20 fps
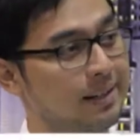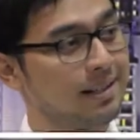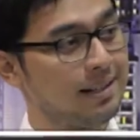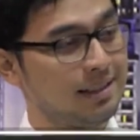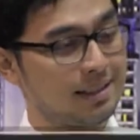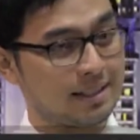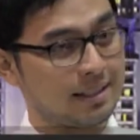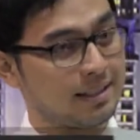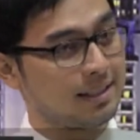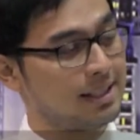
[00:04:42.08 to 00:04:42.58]
Iya
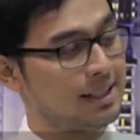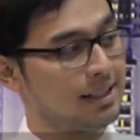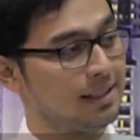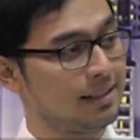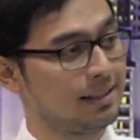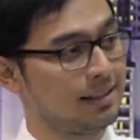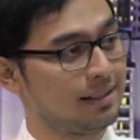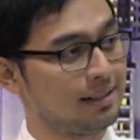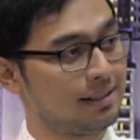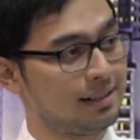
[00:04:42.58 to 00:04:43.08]
dan ternyata
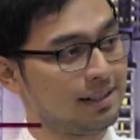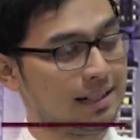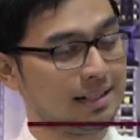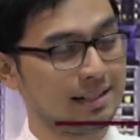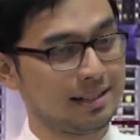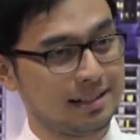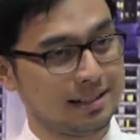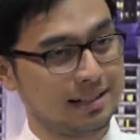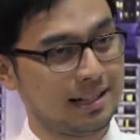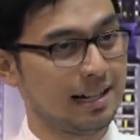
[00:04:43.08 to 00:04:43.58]

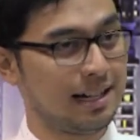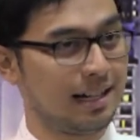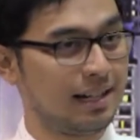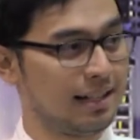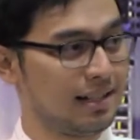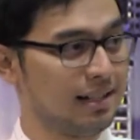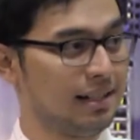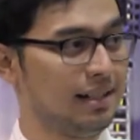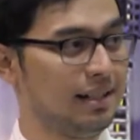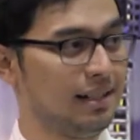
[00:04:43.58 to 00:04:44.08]
dan yang
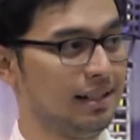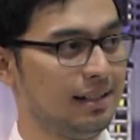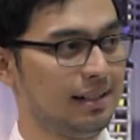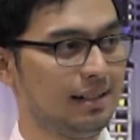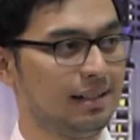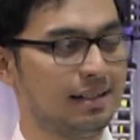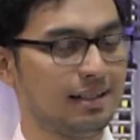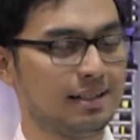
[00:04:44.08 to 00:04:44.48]
akhirnya